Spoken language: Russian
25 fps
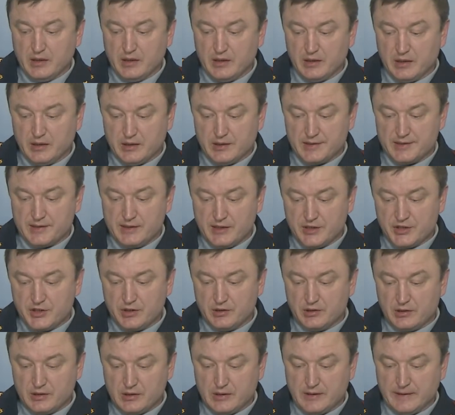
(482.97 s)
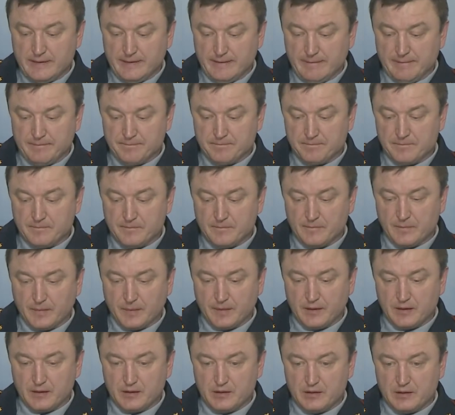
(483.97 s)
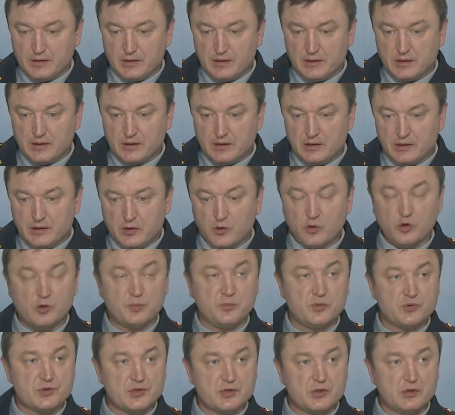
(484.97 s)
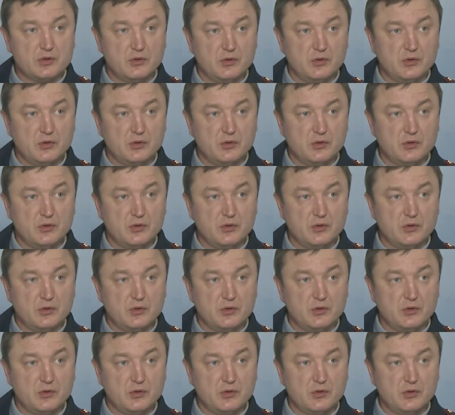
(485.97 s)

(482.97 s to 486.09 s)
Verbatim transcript: Значит, корпус,